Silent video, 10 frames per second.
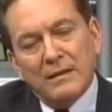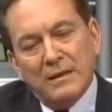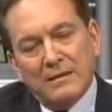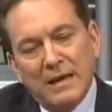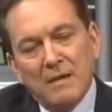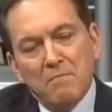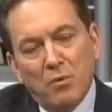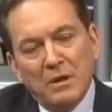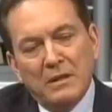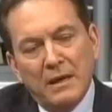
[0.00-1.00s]
estar en
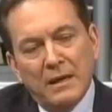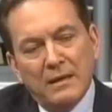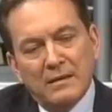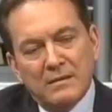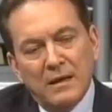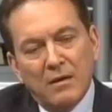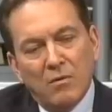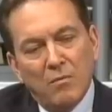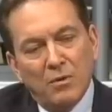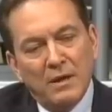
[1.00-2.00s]
política y de ser,
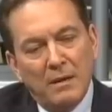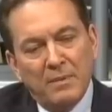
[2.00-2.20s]
como dije al